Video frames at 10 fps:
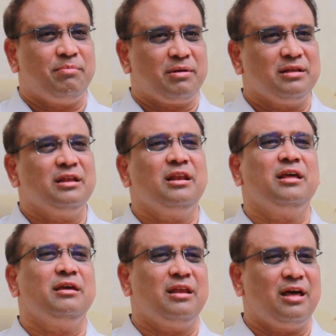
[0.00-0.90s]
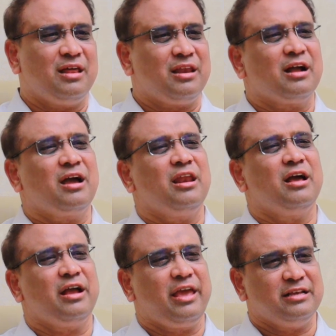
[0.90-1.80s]
ప్రజల్ని నానా
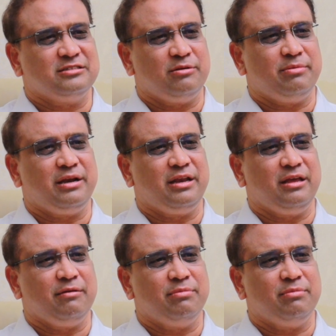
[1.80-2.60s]
రకాలుగా కేసులు పెట్టి